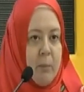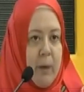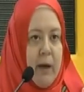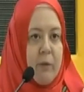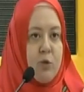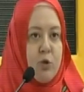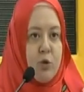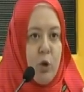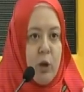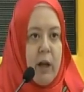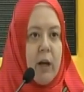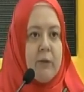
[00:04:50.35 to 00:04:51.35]
mevcut
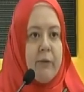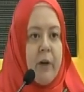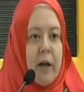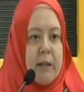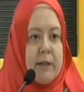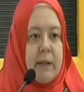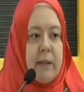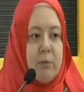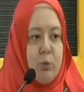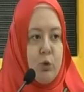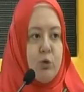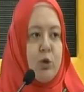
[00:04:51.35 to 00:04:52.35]
olan Fatih'in
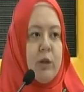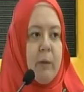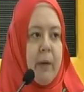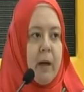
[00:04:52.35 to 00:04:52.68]
mührüyle